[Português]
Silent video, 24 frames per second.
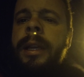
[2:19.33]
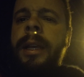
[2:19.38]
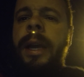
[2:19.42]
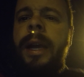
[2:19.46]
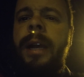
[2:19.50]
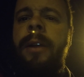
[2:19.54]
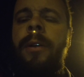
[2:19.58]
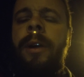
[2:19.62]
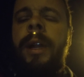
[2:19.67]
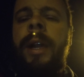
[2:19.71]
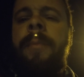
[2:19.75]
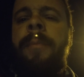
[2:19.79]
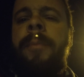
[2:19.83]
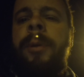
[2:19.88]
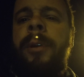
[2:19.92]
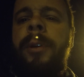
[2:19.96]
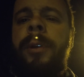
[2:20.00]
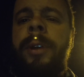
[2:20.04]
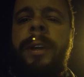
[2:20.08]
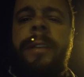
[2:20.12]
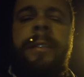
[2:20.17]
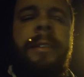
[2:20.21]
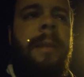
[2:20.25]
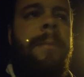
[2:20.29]
Agora há
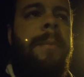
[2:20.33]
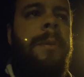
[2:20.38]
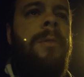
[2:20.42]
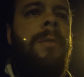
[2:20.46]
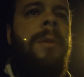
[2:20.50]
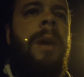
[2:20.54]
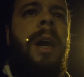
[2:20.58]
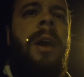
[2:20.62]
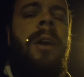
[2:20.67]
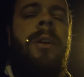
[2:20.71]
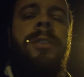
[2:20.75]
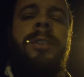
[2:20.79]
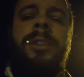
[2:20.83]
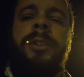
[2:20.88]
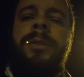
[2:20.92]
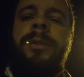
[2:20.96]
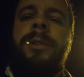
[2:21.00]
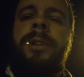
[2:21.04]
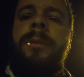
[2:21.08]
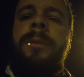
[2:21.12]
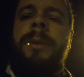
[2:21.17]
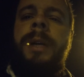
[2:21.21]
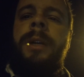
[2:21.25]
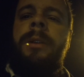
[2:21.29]
pouco eu recebi um áudio do
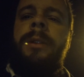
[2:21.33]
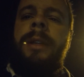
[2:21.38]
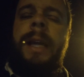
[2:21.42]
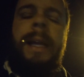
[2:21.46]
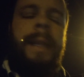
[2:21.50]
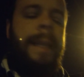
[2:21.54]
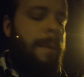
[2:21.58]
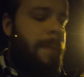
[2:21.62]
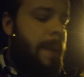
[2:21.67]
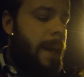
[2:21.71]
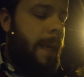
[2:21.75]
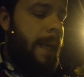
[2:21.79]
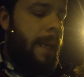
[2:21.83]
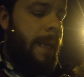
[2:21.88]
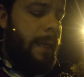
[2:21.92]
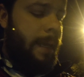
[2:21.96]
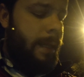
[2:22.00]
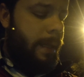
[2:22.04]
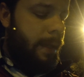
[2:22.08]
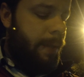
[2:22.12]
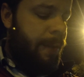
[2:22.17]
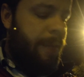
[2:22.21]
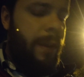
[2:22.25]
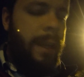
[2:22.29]
irmão lá da
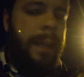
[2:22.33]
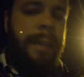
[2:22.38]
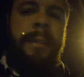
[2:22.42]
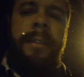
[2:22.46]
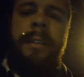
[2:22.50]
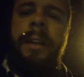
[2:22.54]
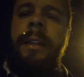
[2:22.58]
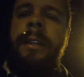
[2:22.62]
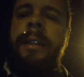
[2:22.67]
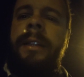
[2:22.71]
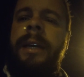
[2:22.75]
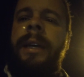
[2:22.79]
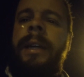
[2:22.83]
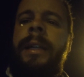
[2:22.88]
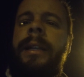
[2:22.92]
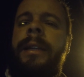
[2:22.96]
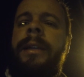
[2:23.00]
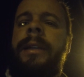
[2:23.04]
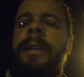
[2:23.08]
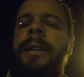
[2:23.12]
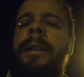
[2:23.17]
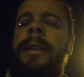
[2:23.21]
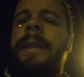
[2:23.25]
Bahia, da Feira de Santana,